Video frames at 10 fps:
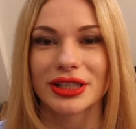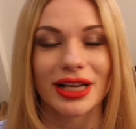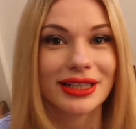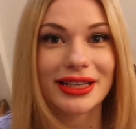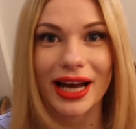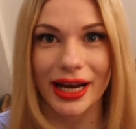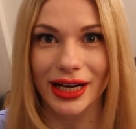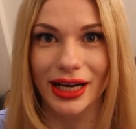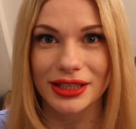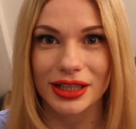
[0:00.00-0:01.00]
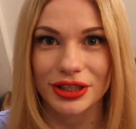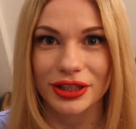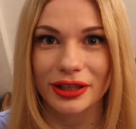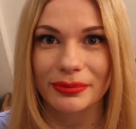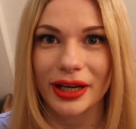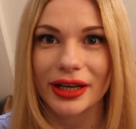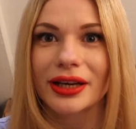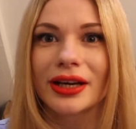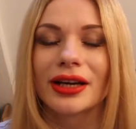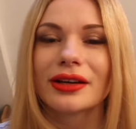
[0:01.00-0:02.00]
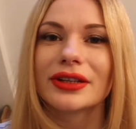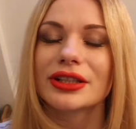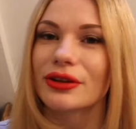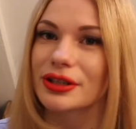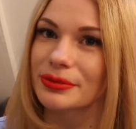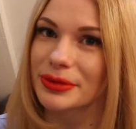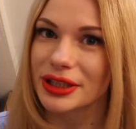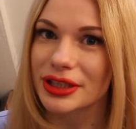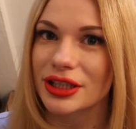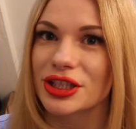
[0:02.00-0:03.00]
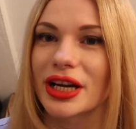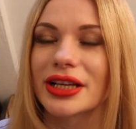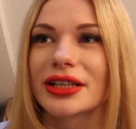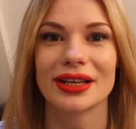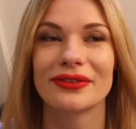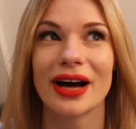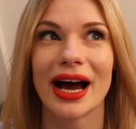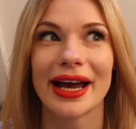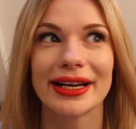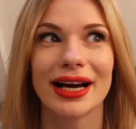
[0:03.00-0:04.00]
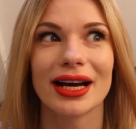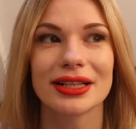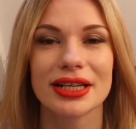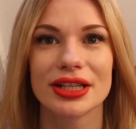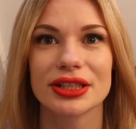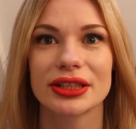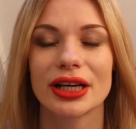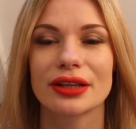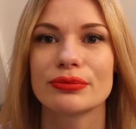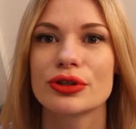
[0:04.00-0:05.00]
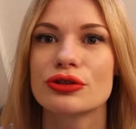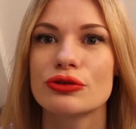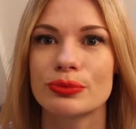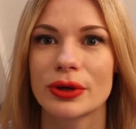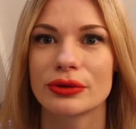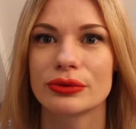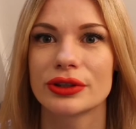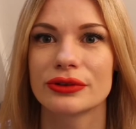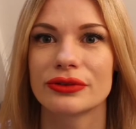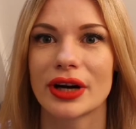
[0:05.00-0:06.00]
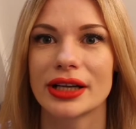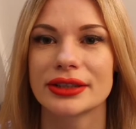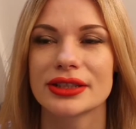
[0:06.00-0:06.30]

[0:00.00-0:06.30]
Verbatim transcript: Ich hatte keine Handtasche dabei, weil ich konnte mich nicht entscheiden. Da war eine Handtasche, die hat mir super gut gefallen.